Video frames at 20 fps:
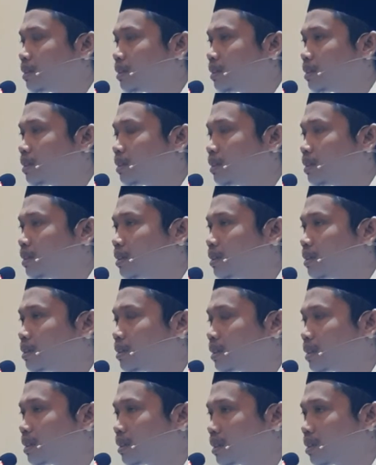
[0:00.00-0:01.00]
eh,
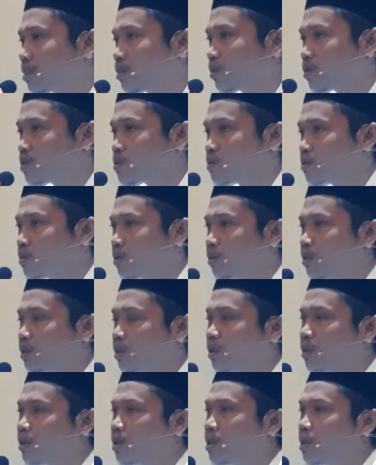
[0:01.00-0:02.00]
sekitar
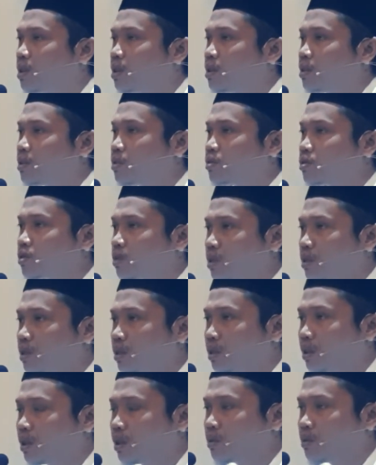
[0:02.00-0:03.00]
Rasulullah
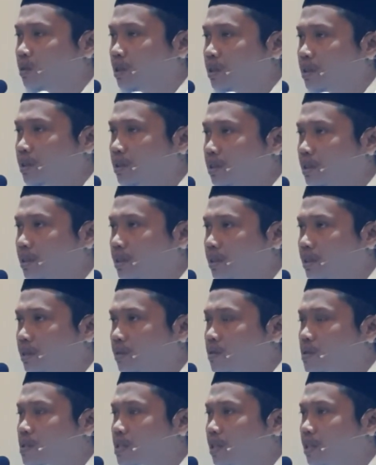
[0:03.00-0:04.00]
sallallahu
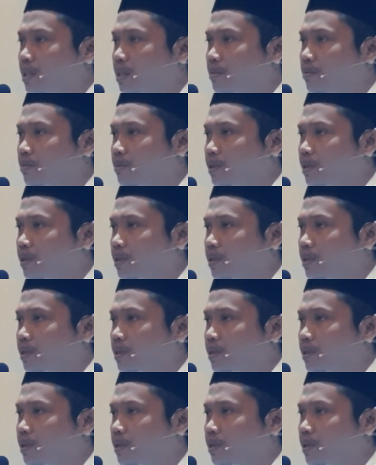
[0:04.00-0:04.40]
alaihi wasallam.